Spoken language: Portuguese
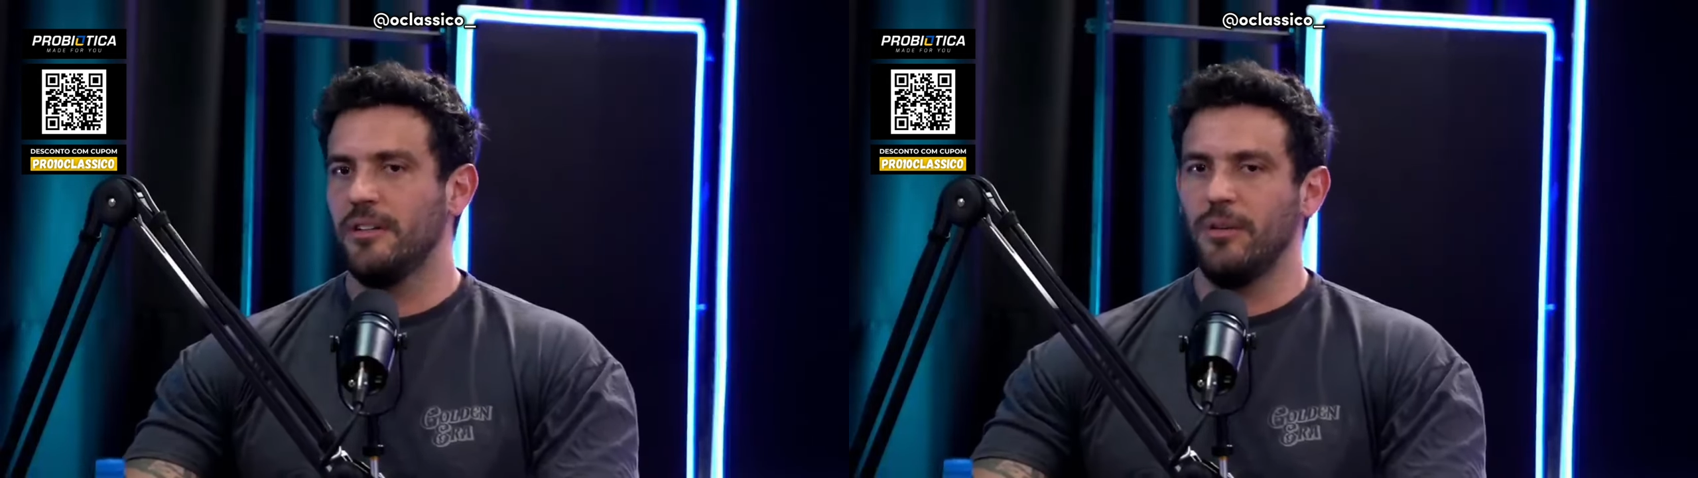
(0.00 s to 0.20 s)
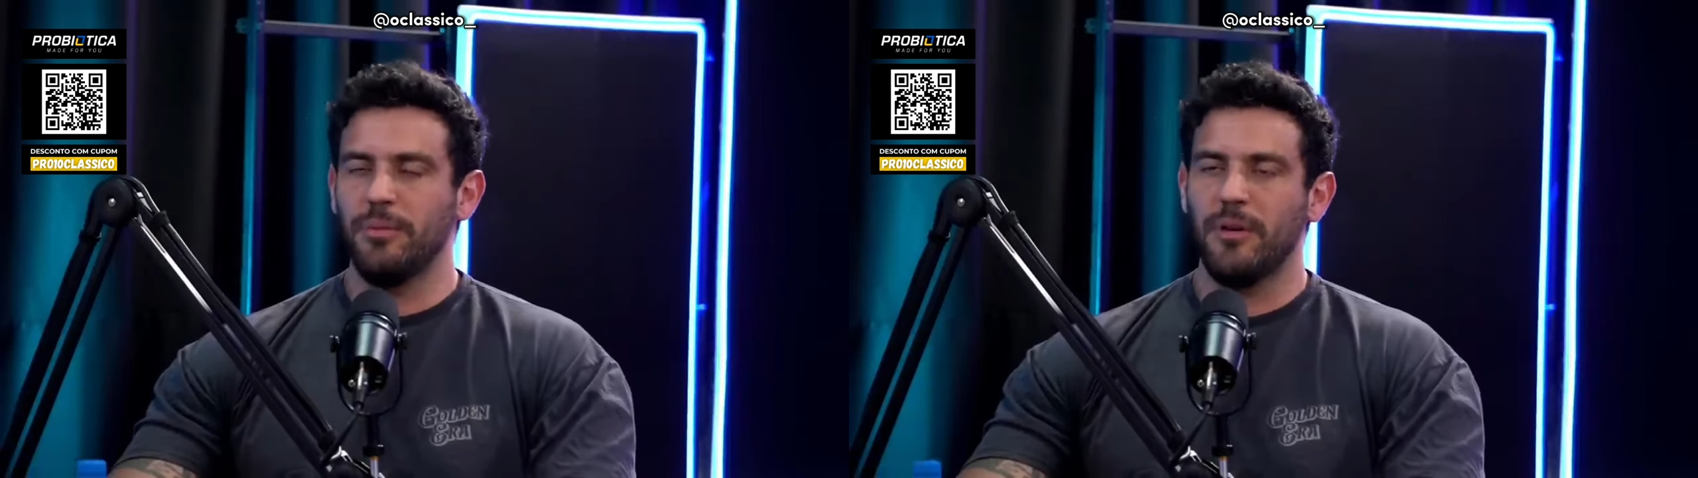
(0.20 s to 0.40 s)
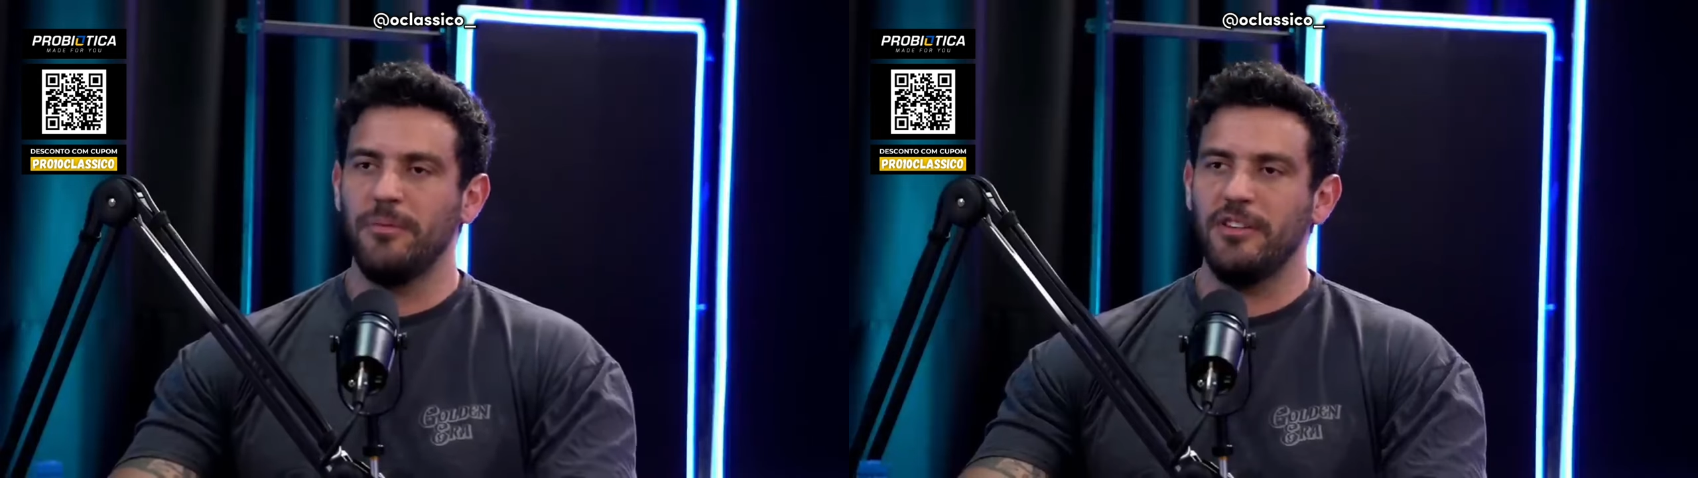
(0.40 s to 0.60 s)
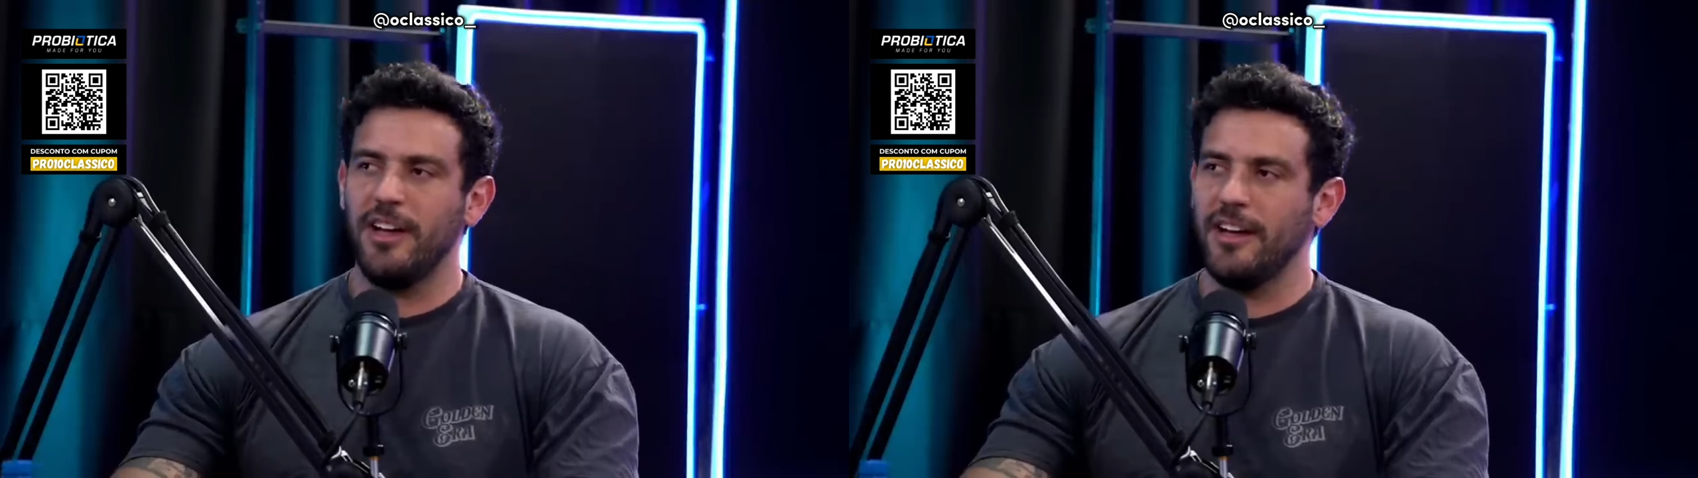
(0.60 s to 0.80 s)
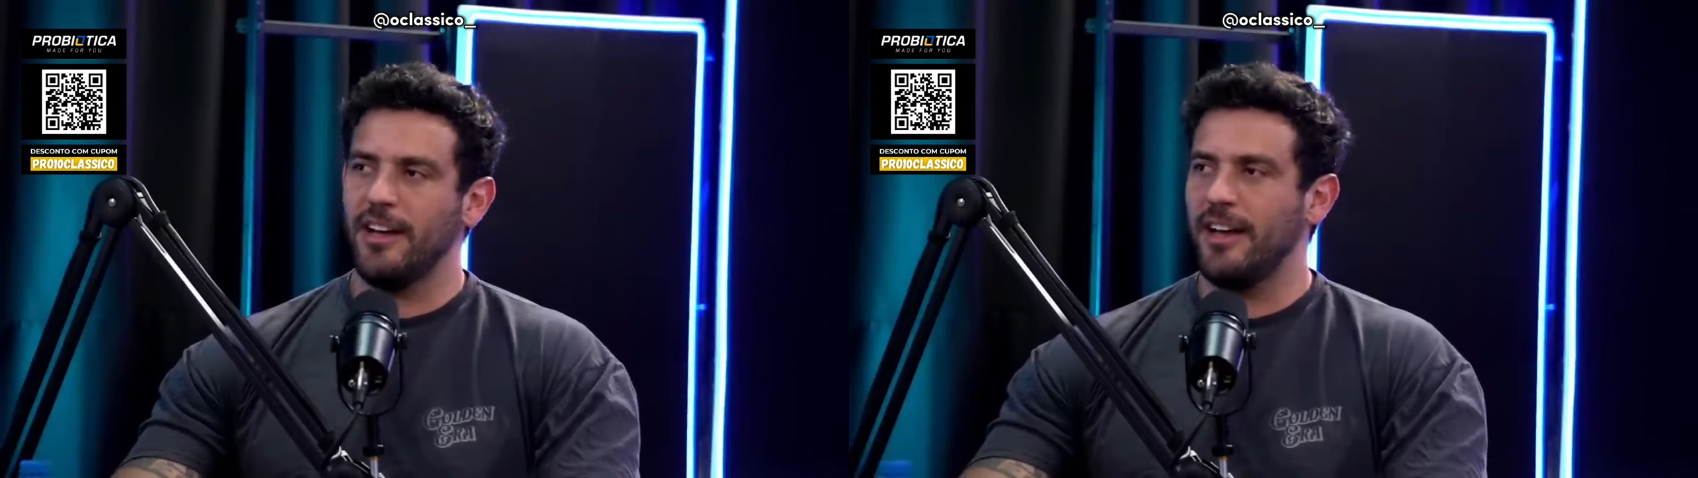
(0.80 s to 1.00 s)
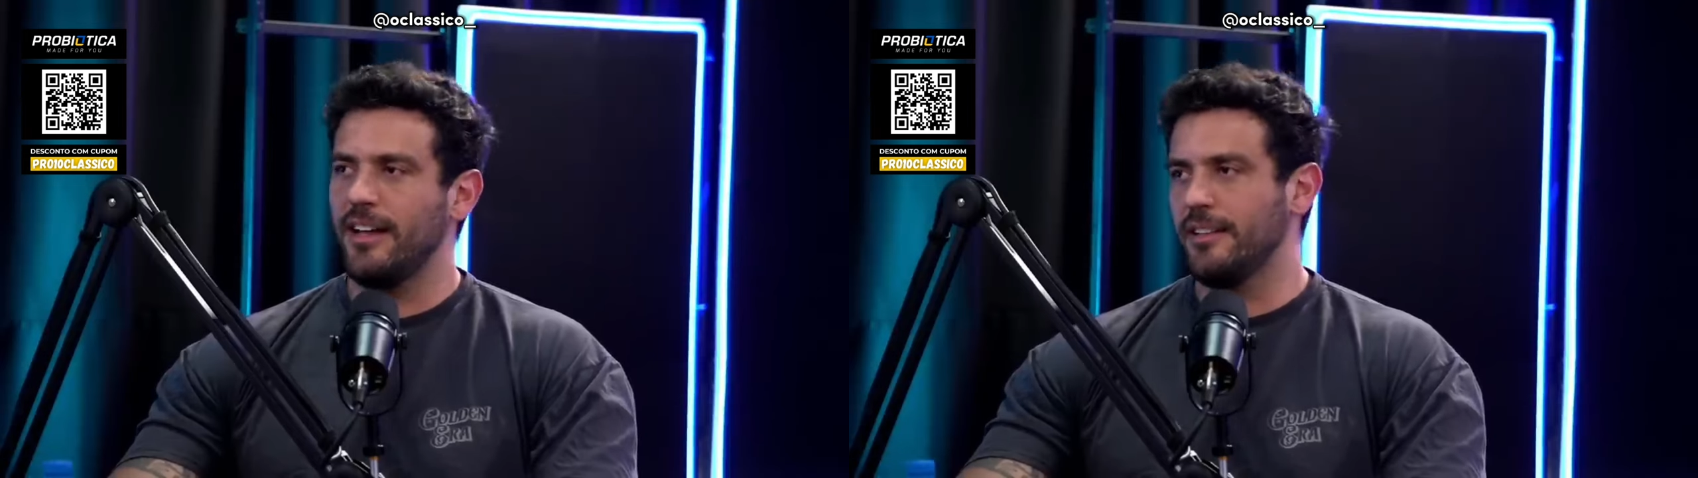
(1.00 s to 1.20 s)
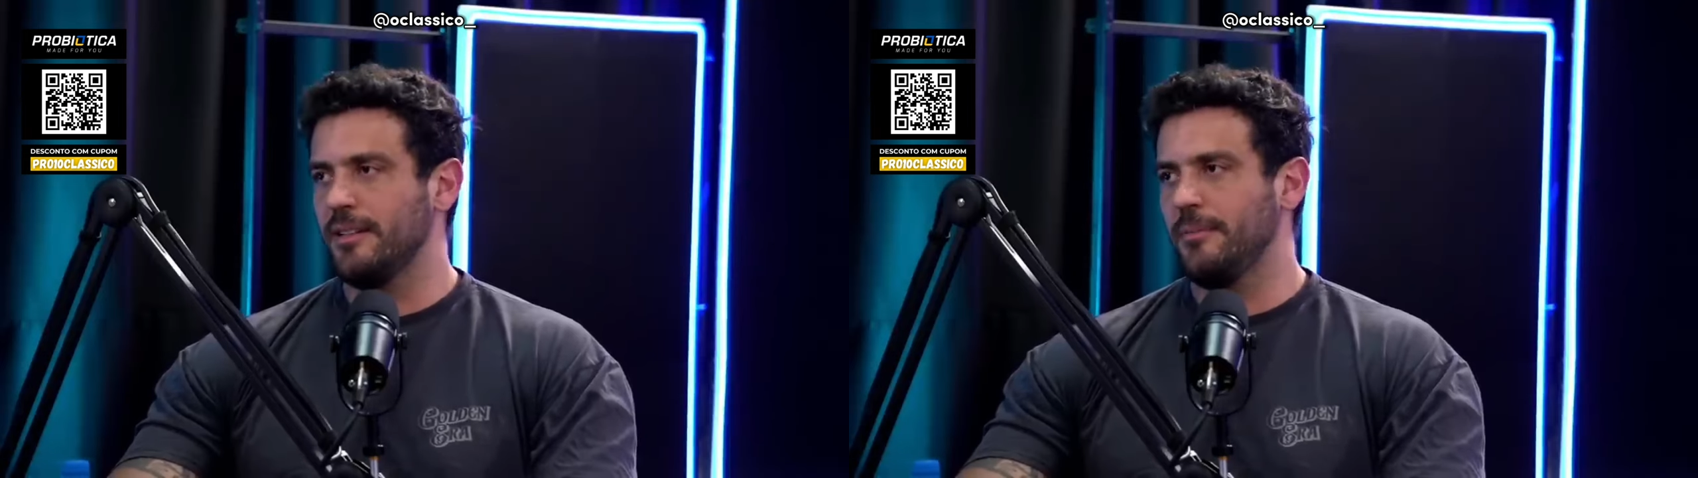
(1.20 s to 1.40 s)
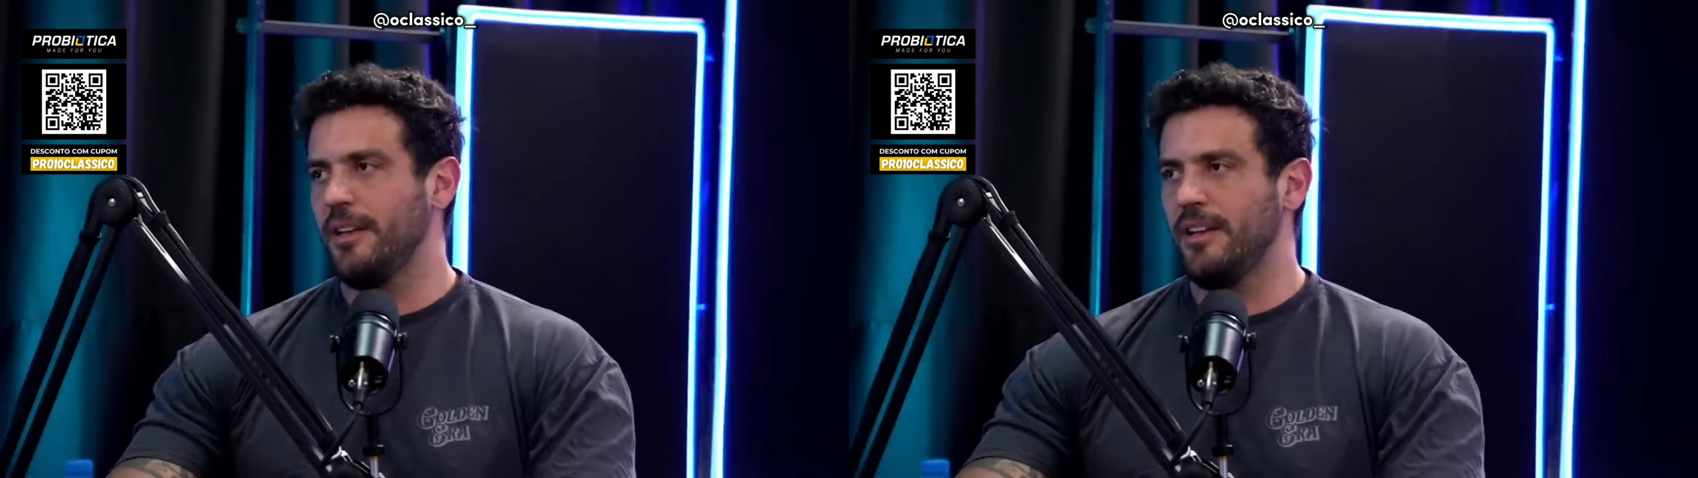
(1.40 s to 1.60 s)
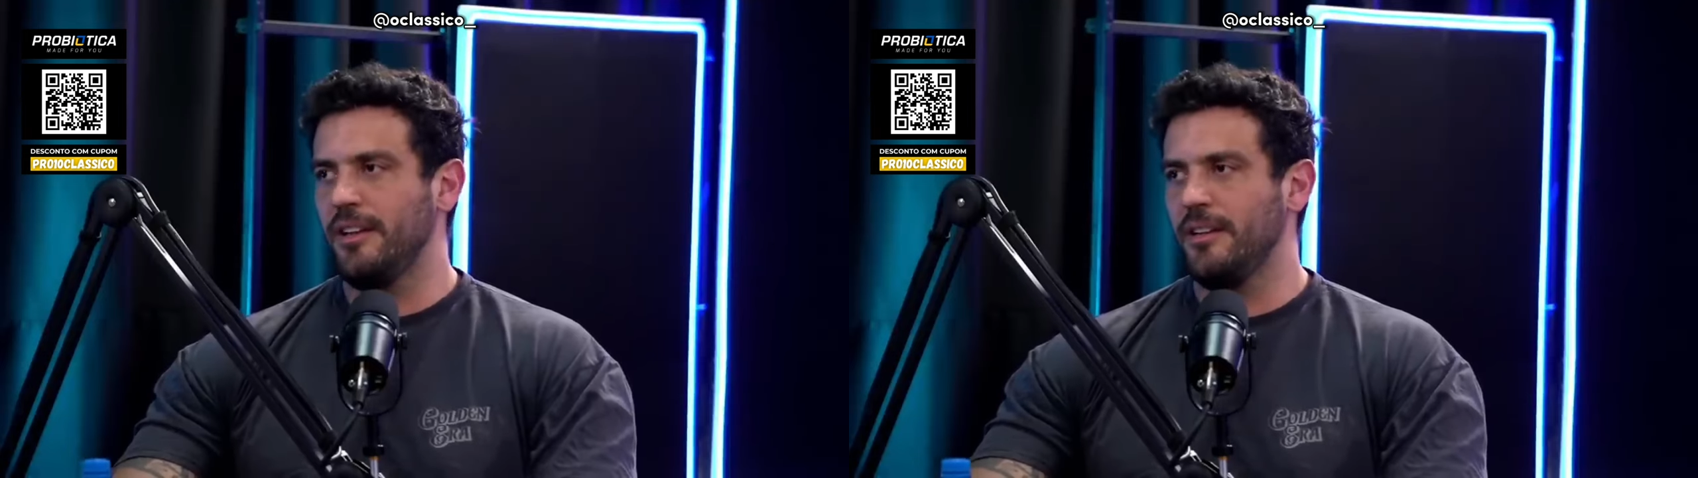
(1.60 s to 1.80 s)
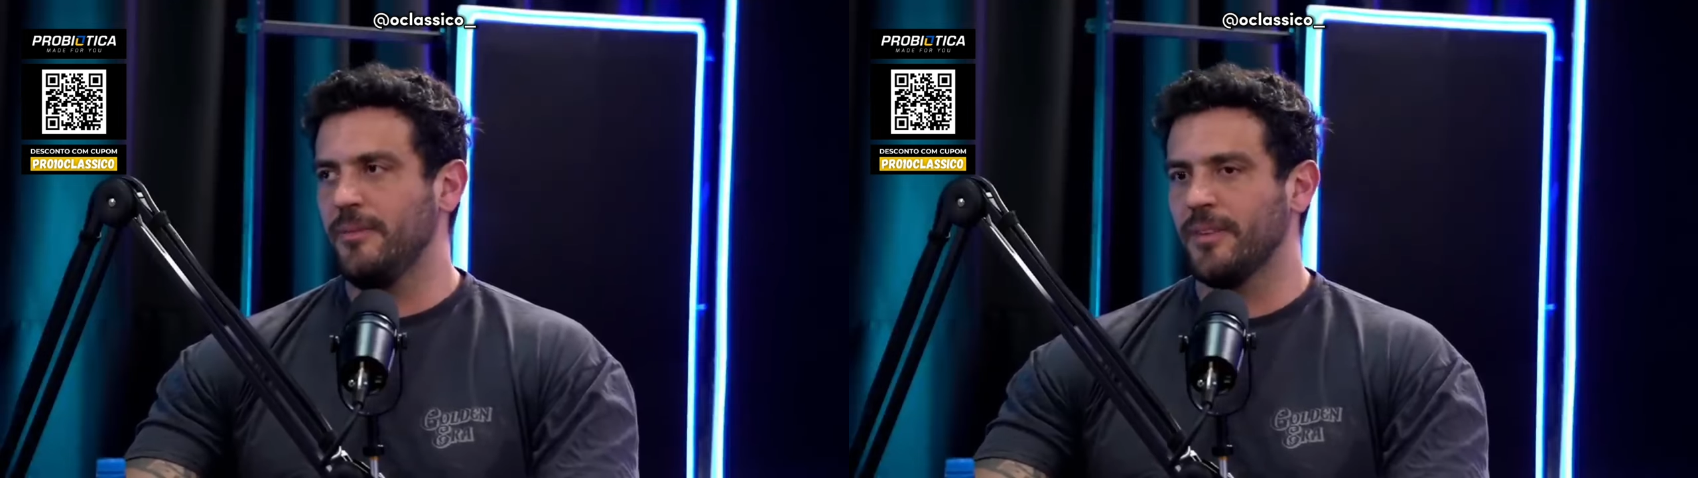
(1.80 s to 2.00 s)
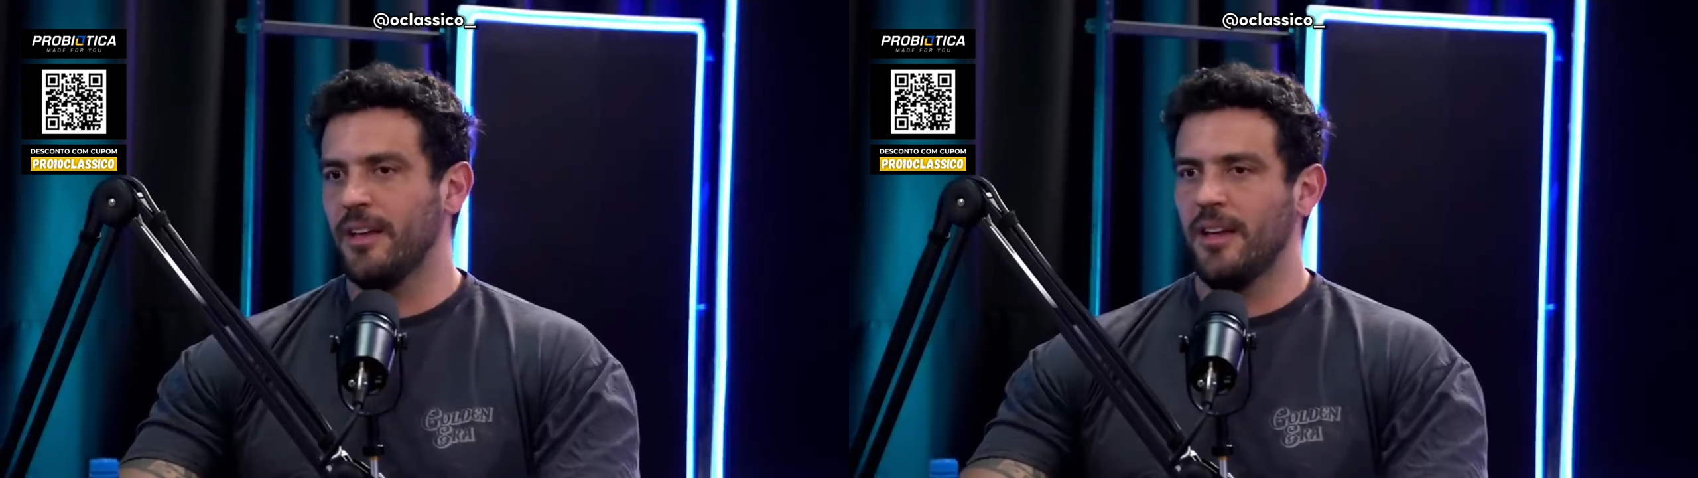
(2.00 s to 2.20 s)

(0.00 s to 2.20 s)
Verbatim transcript: tem o próprio GH também.